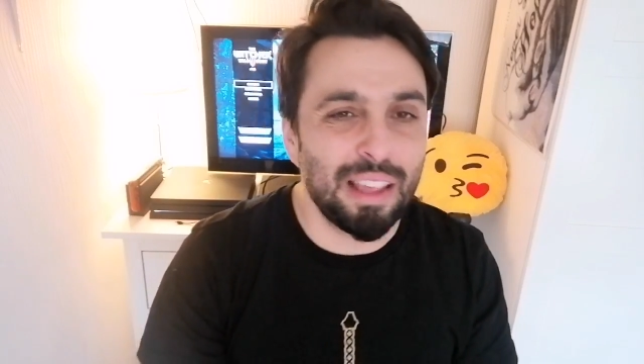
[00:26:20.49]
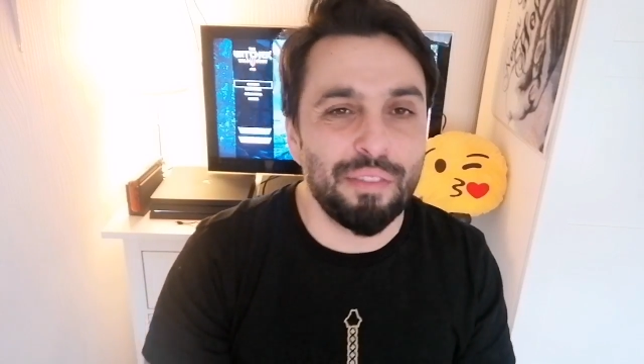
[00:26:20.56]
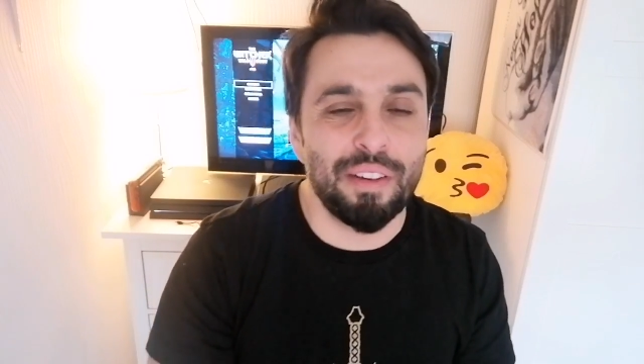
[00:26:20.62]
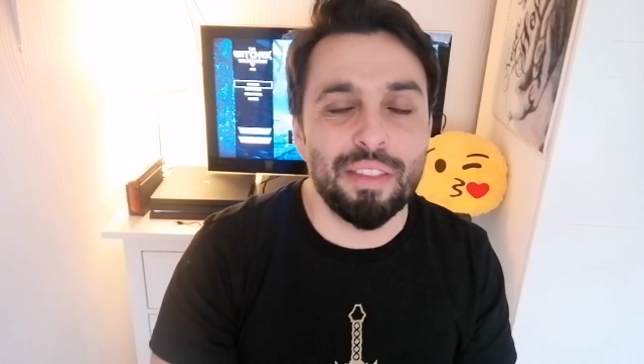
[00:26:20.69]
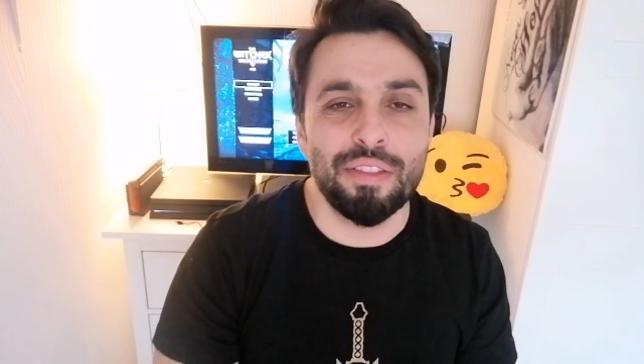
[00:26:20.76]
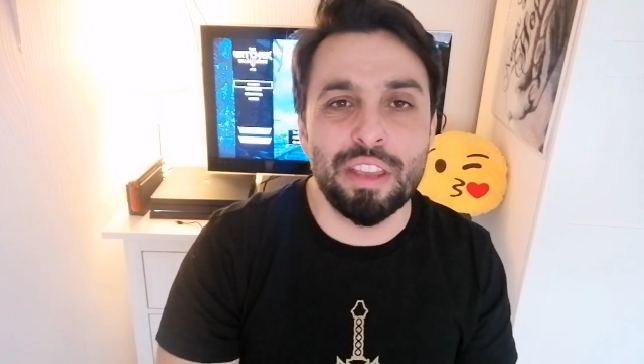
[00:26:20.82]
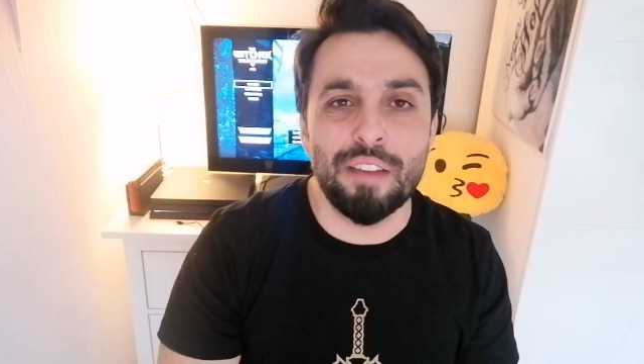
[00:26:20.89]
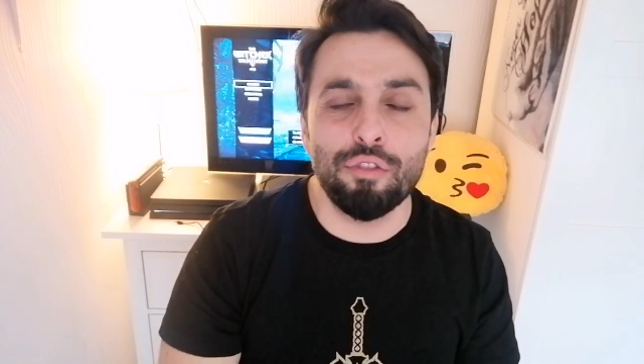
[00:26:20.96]

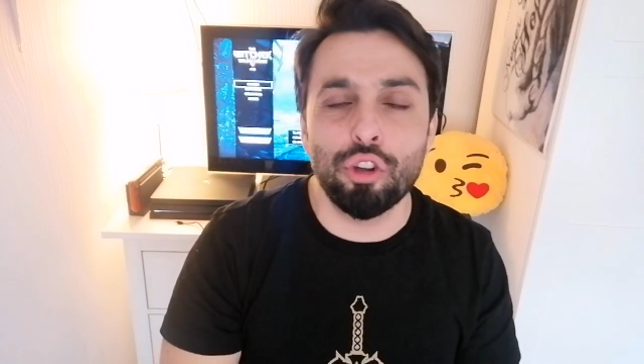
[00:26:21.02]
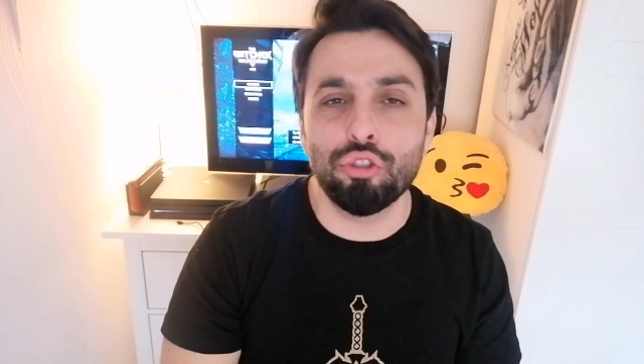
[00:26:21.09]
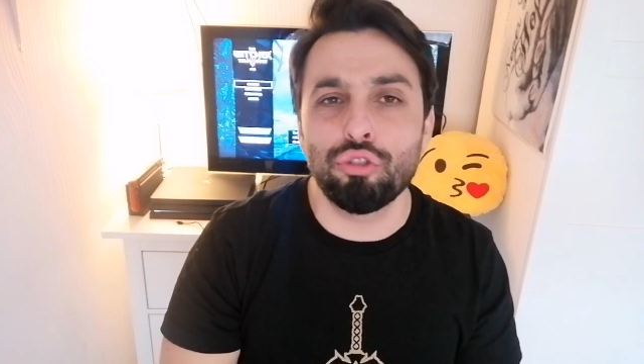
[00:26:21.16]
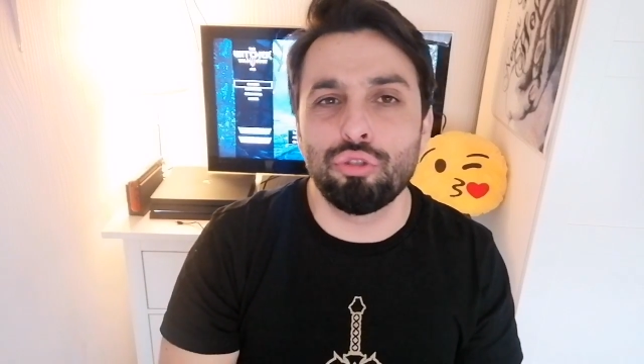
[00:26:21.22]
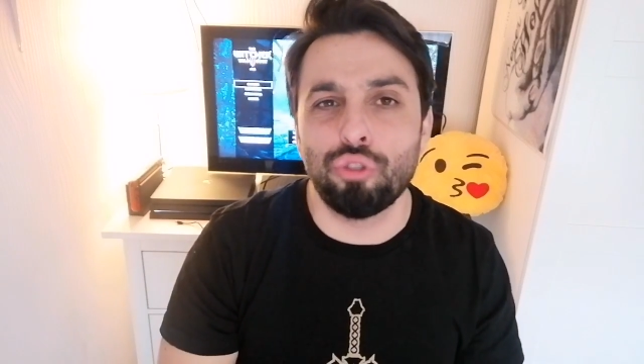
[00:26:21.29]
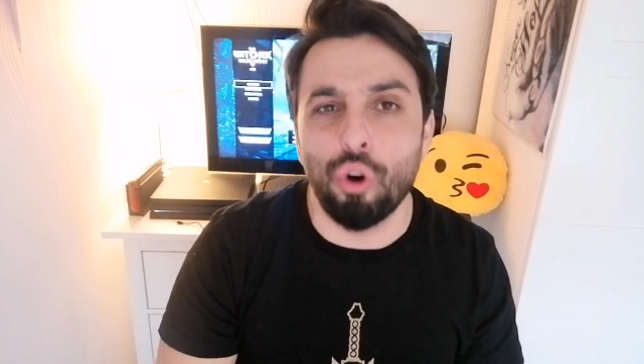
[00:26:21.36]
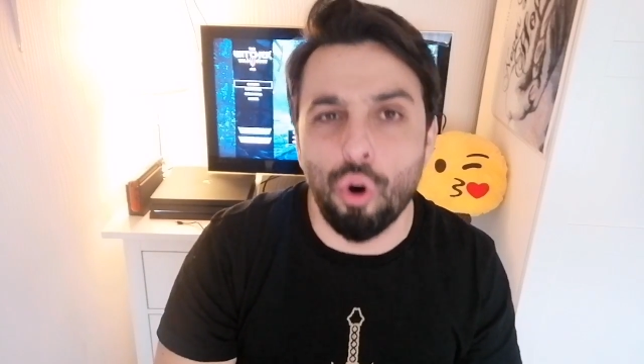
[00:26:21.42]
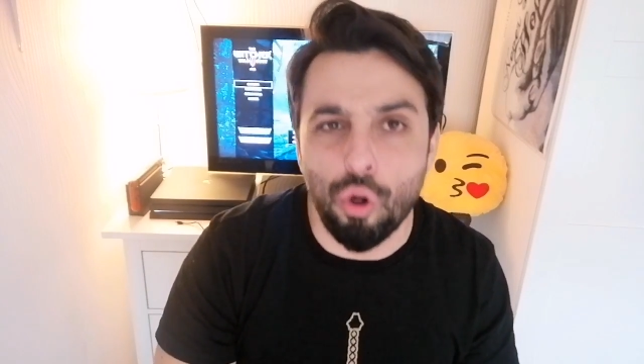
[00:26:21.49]

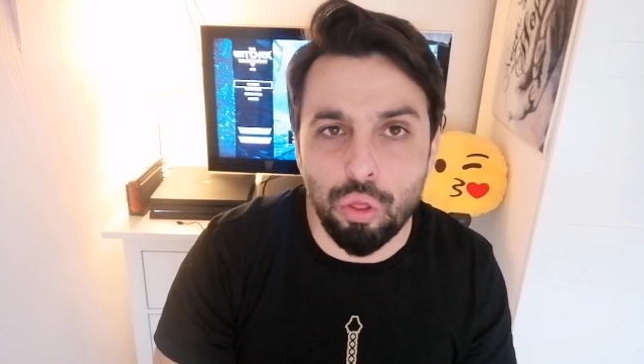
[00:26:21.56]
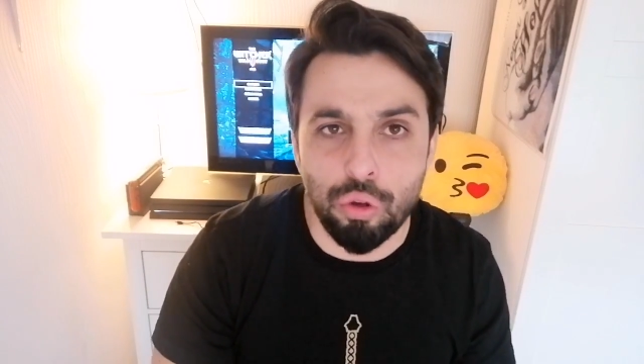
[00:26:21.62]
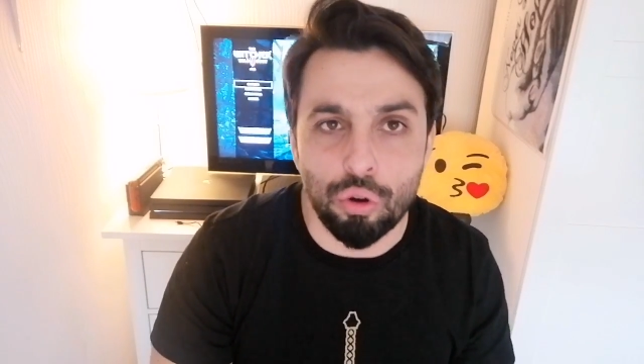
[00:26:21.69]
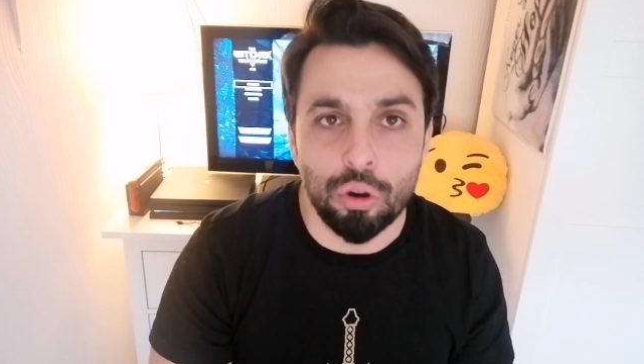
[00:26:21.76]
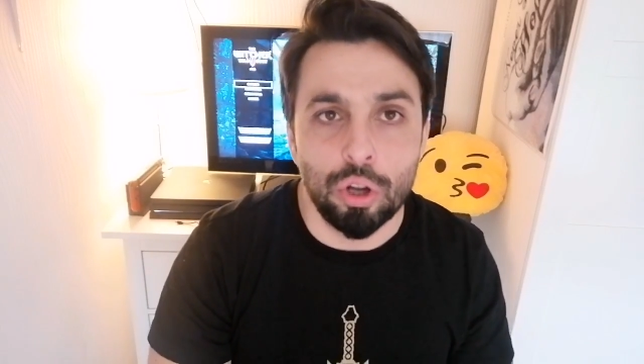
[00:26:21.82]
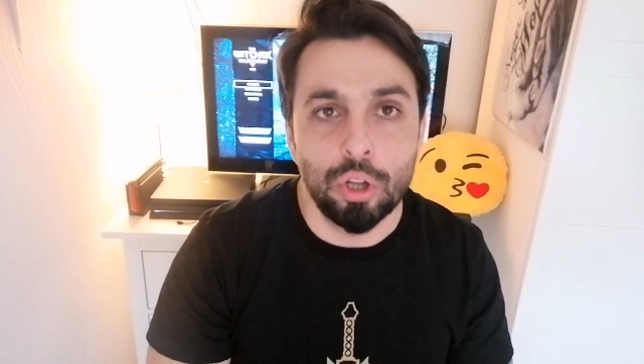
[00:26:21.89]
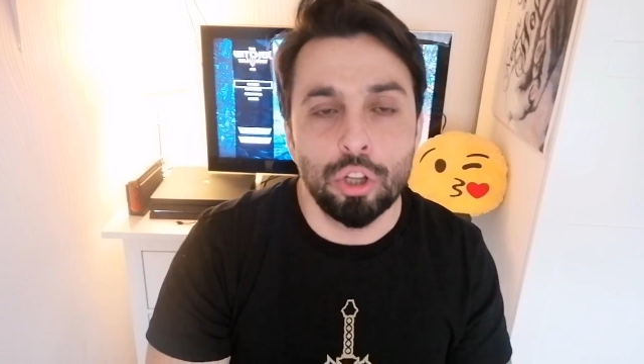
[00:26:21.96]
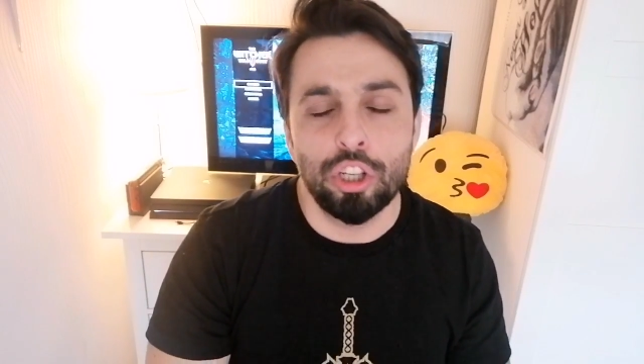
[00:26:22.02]
defendiendo
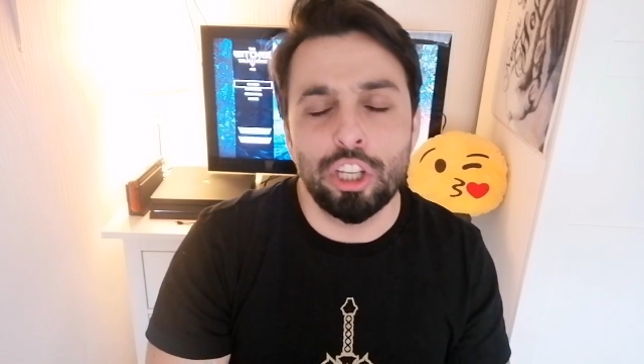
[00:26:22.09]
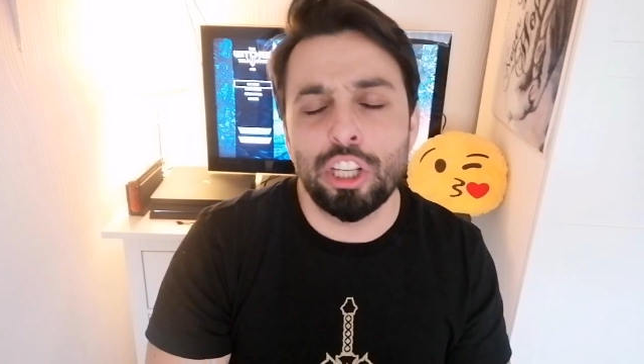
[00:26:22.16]
todo